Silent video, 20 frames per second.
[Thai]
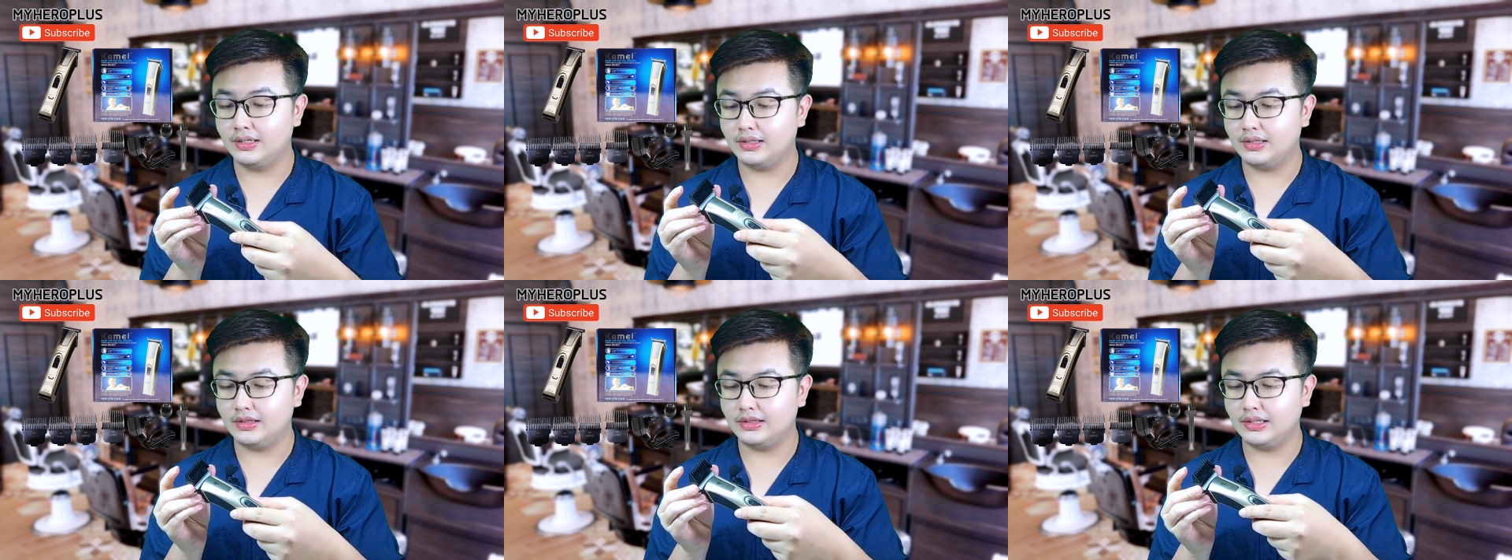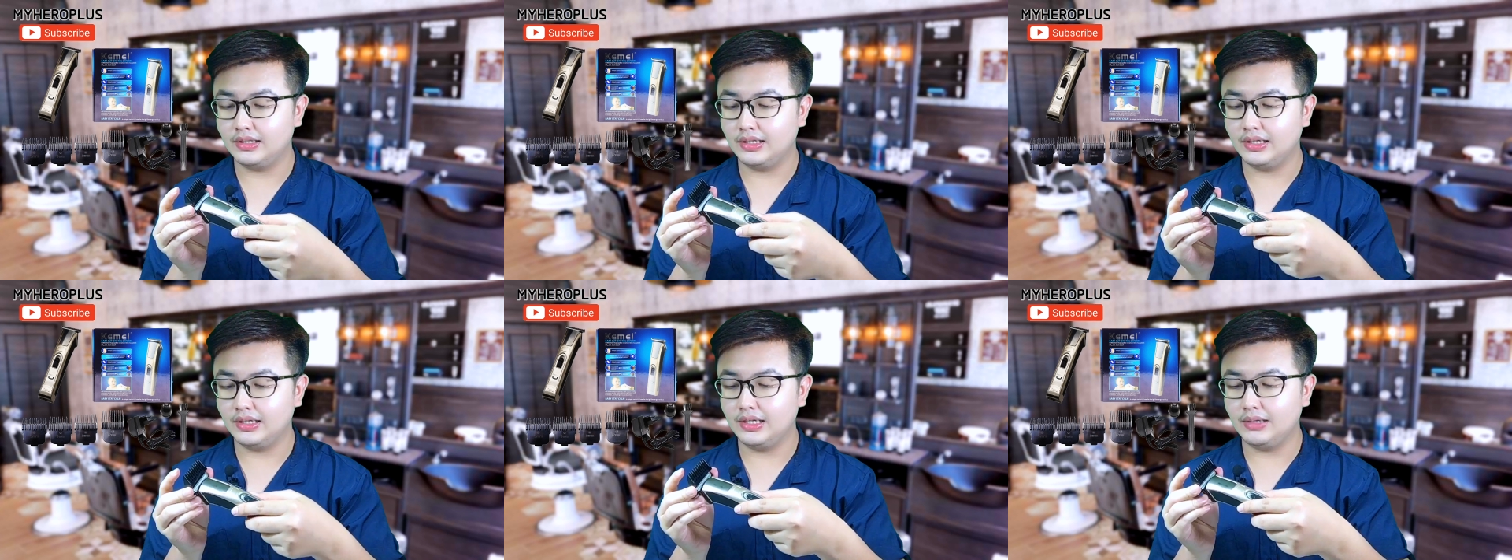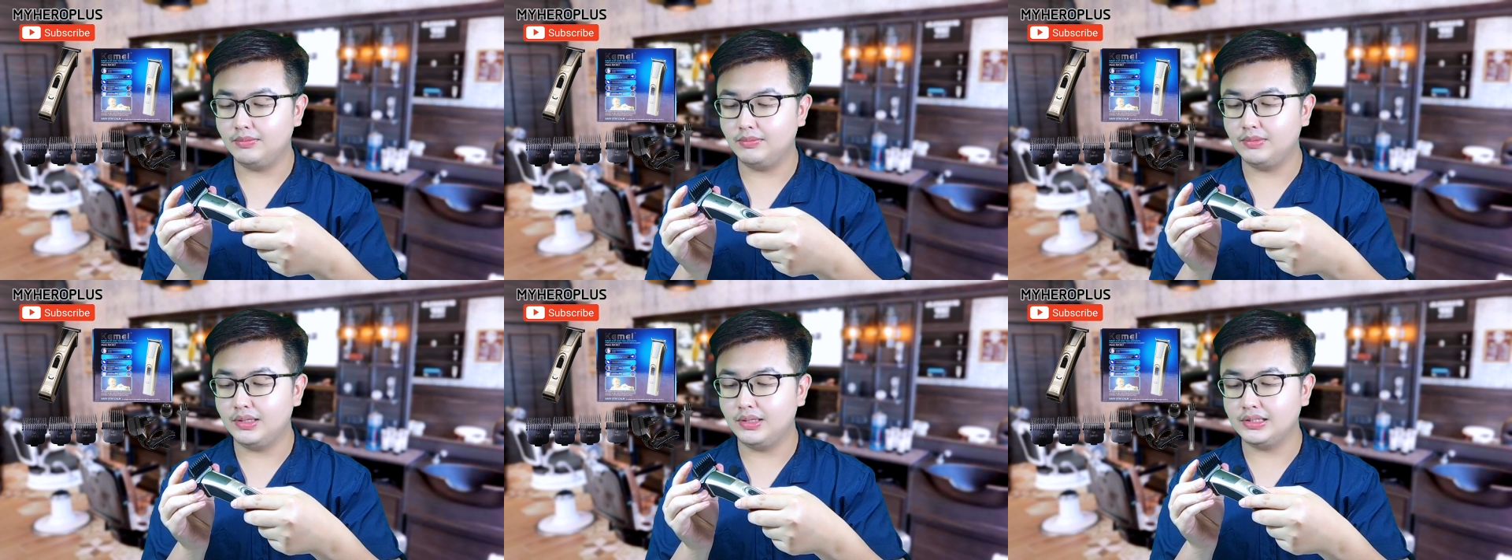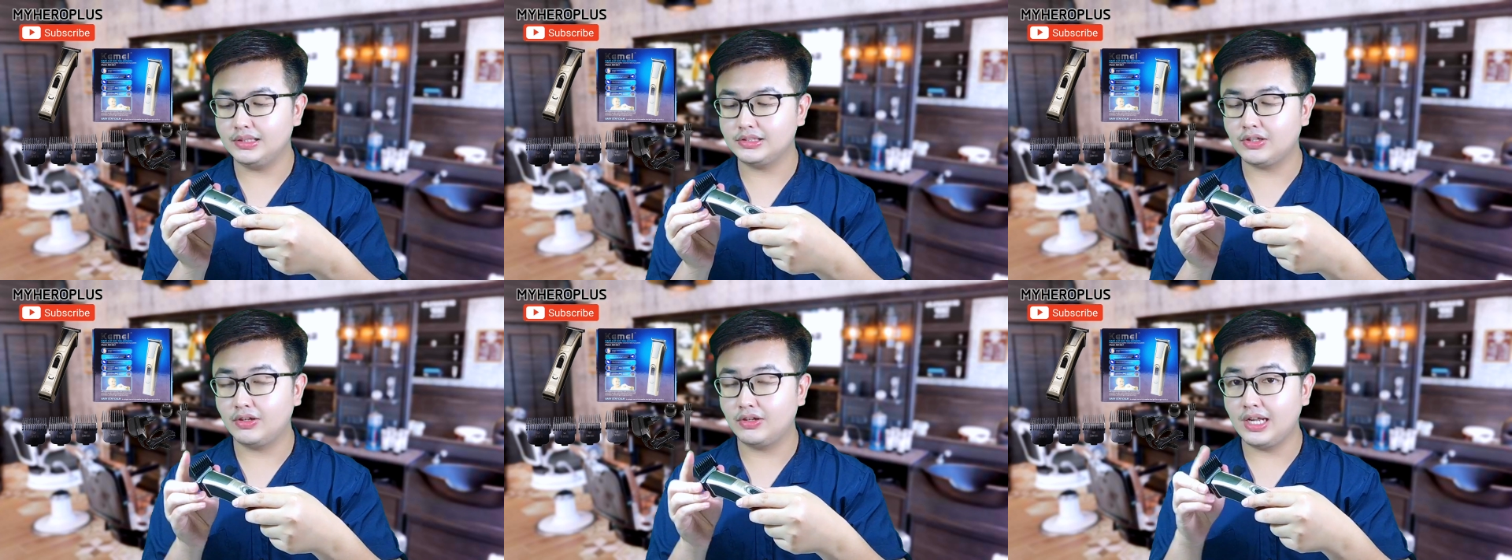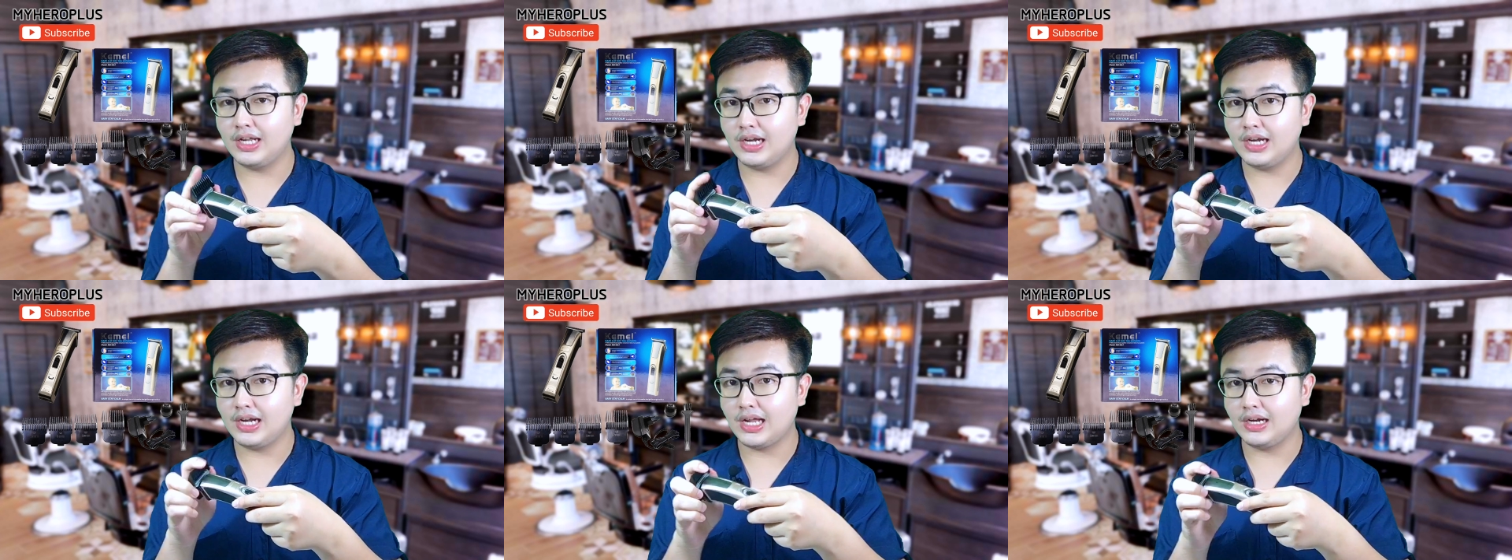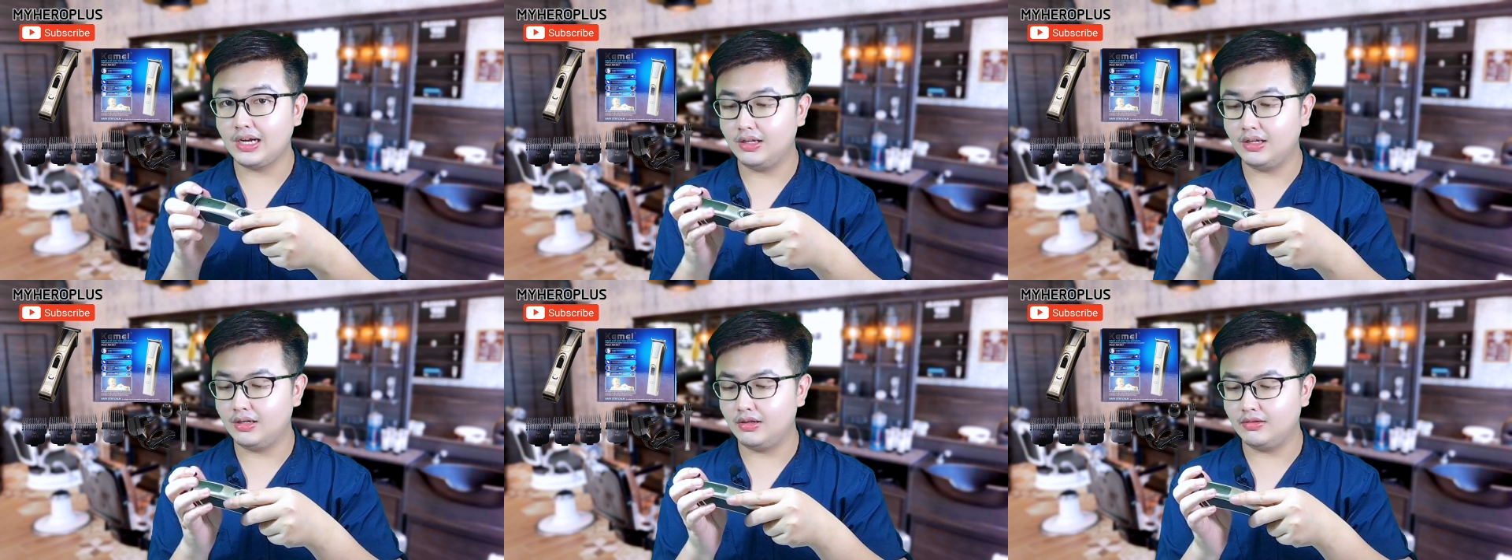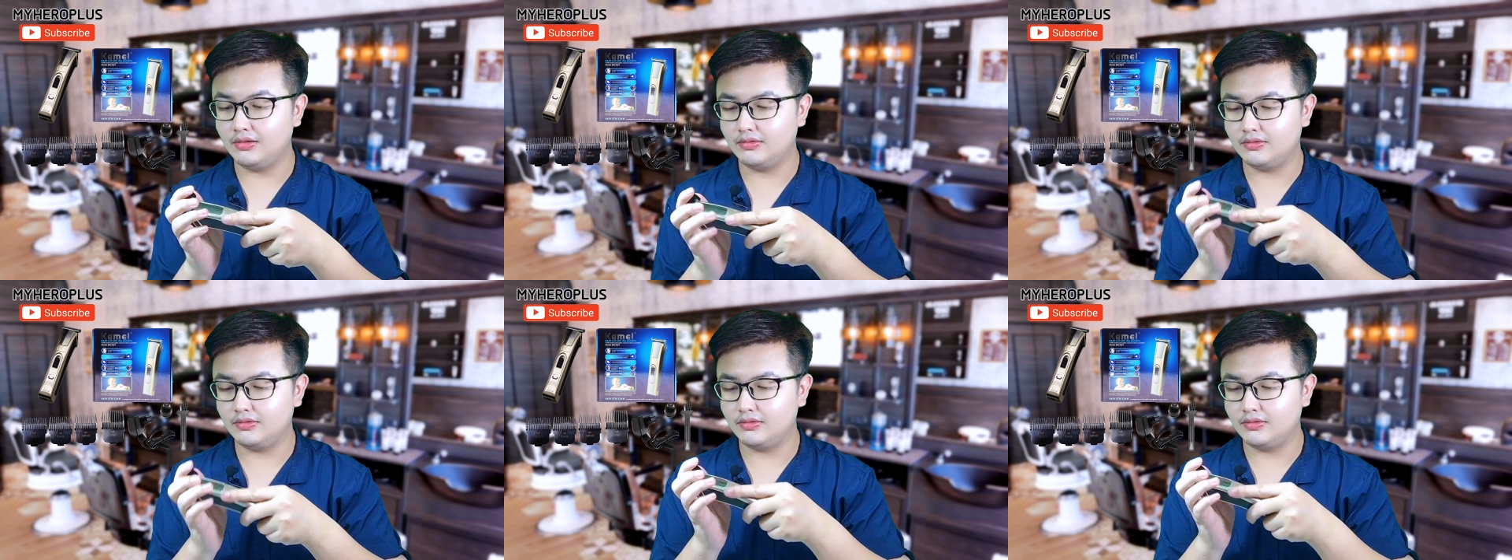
อย่างนี้นะครับเพื่อนซ้อนด้านหลังแล้วก็